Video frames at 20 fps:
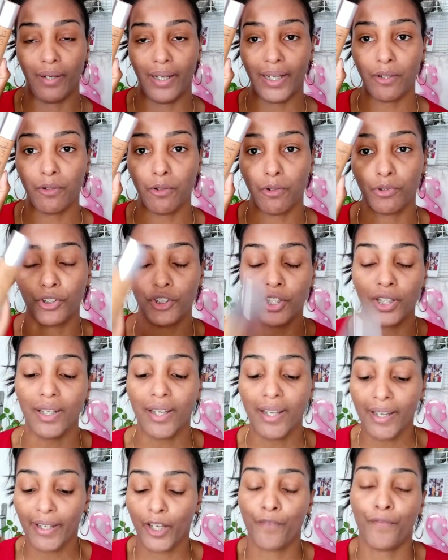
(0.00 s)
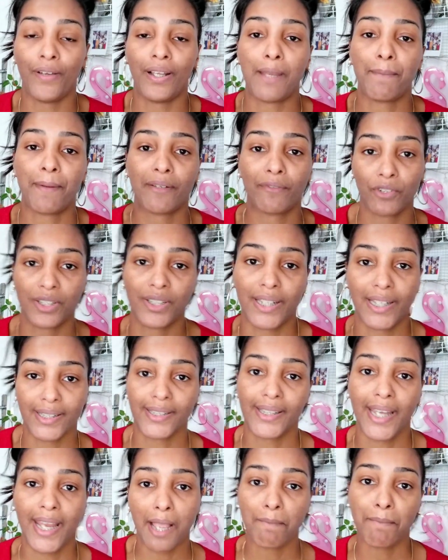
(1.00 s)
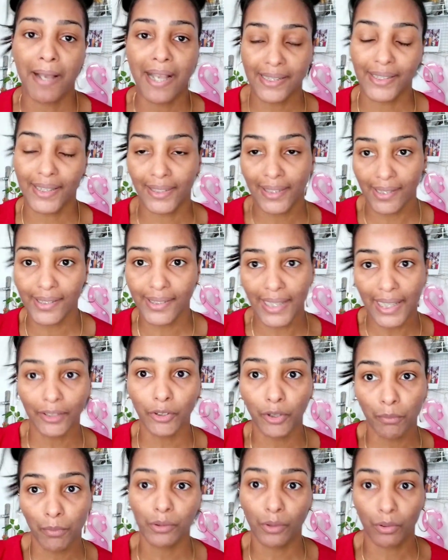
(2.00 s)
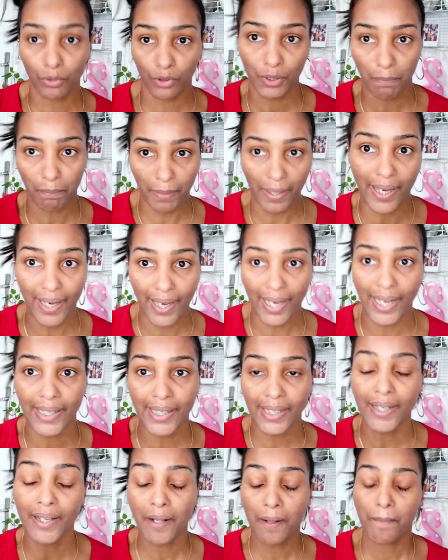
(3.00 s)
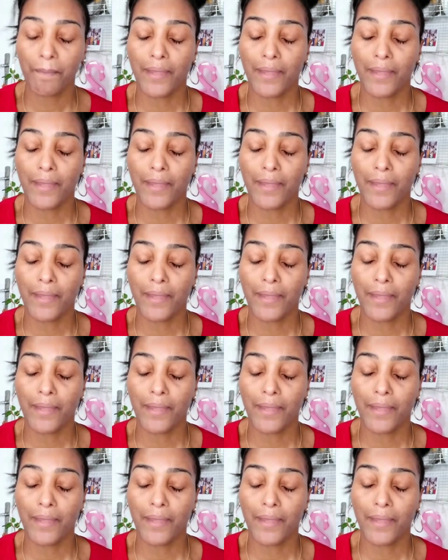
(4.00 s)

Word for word: A Gold, que eu falei pra vocês que é a base que dá certo no meu tom de pele.